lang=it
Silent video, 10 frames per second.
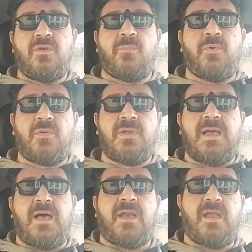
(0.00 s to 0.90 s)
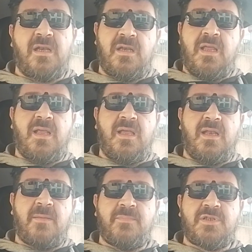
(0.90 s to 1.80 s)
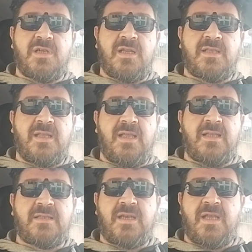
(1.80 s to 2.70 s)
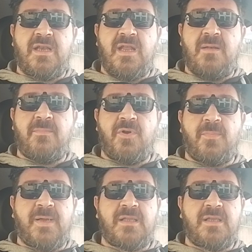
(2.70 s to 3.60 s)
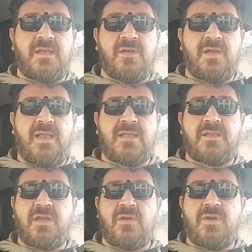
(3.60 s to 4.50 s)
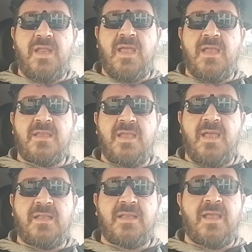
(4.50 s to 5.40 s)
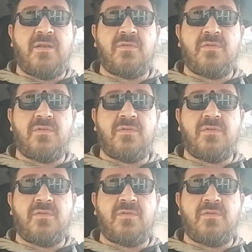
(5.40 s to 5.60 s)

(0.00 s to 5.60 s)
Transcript: non puoi guidare né la bicicletta elettrica né il monopattino elettrico né niente,